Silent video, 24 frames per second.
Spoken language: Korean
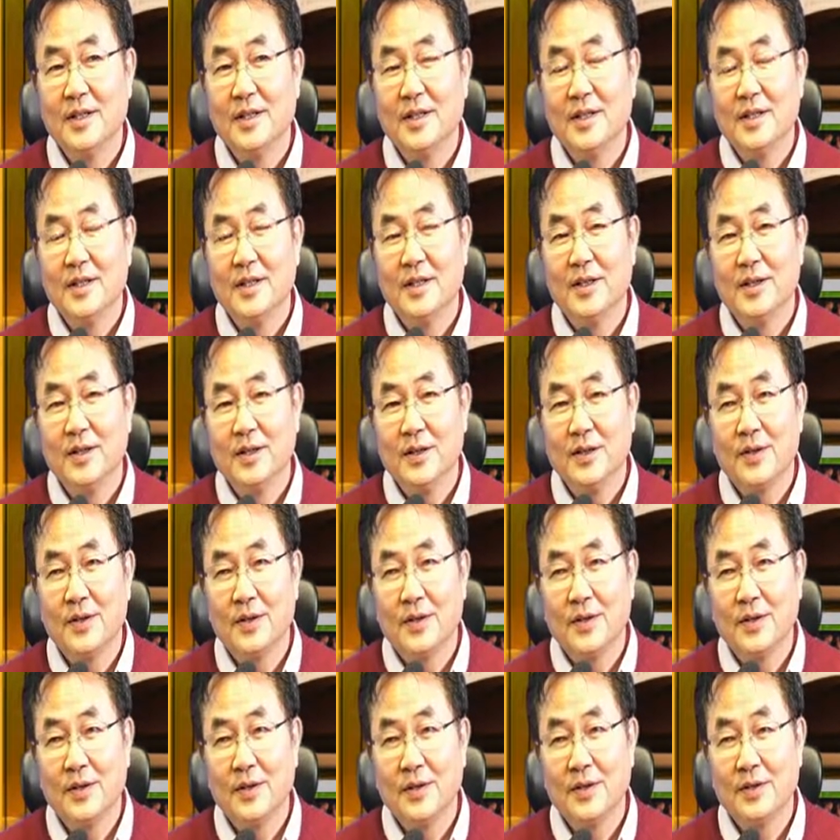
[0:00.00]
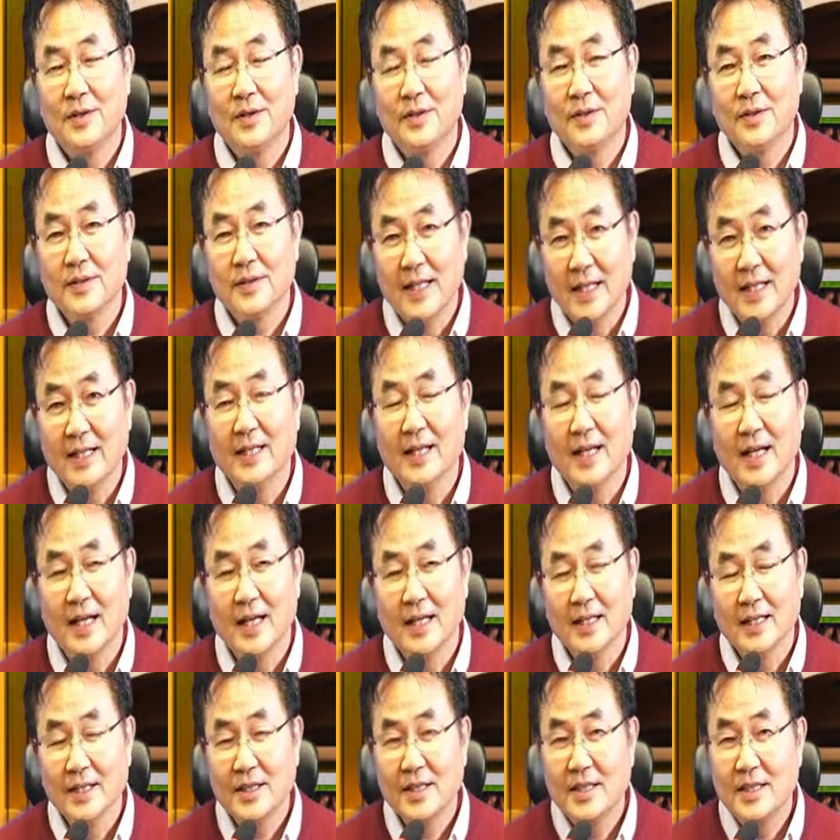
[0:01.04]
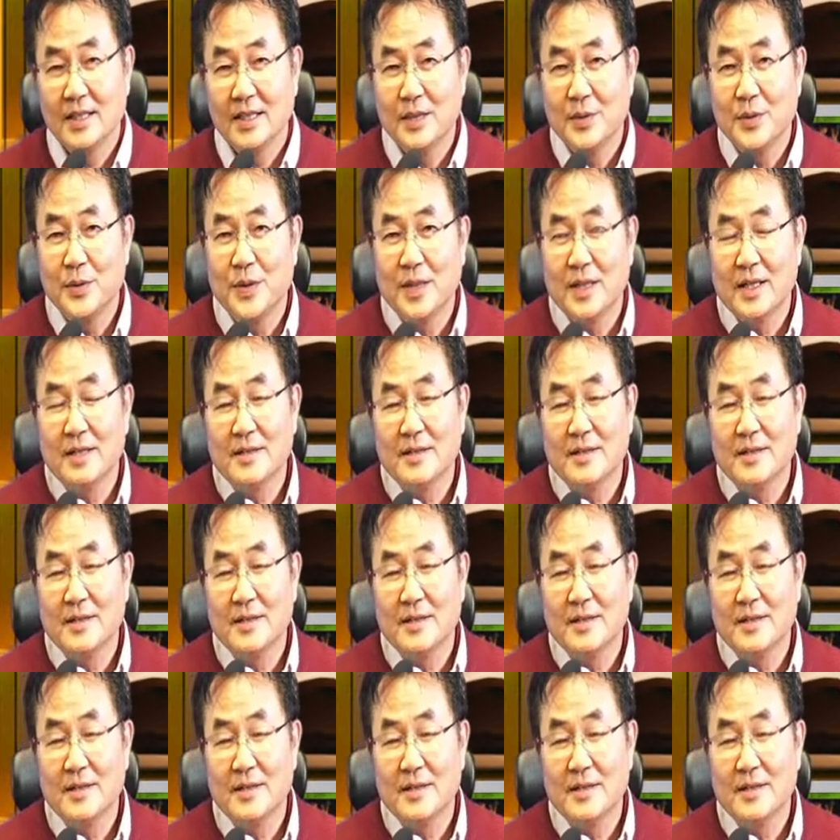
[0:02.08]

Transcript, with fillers: 어, 된다. 기존에